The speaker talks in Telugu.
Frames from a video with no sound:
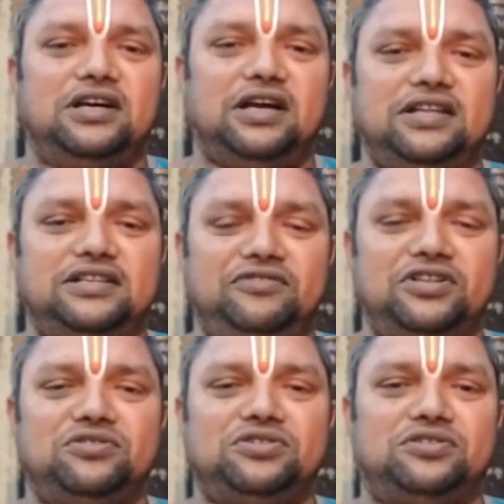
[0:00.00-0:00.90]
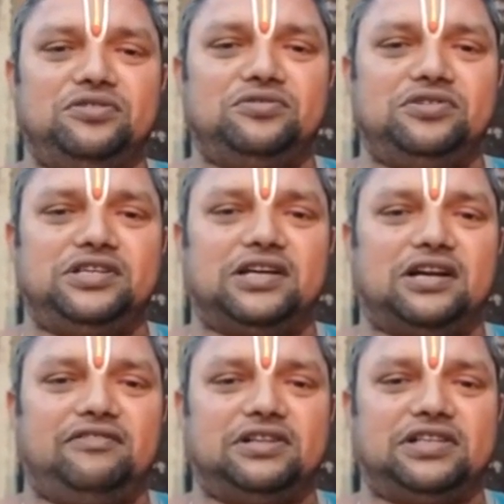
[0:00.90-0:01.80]
ఆయన దివ్య దృష్టితో చూచి
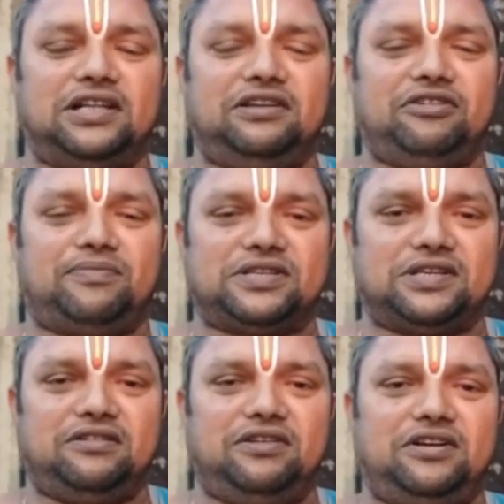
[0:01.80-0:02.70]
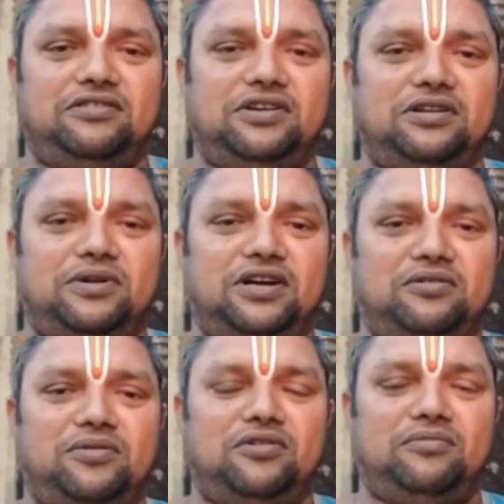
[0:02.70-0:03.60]
ఇక్కడ వినతాదేవికి ప్రసన్నమైనటువంటి
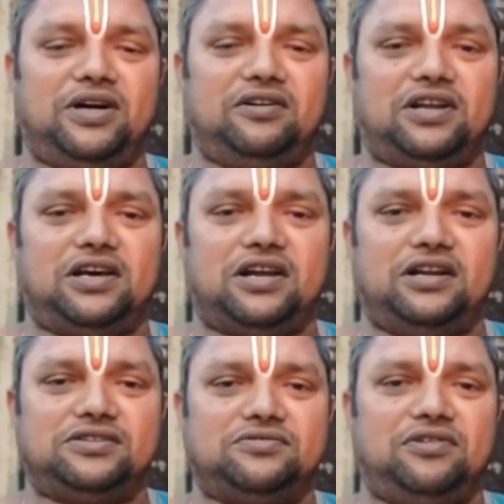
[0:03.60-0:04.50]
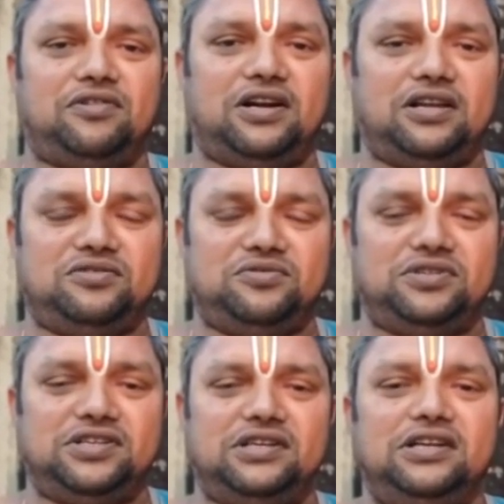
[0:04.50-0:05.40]
మహానుభావుడు భావనారాయణ స్వామి ఉన్నాడని
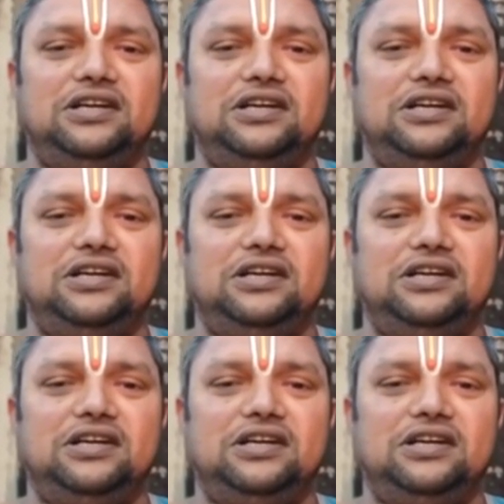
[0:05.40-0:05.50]
చూచి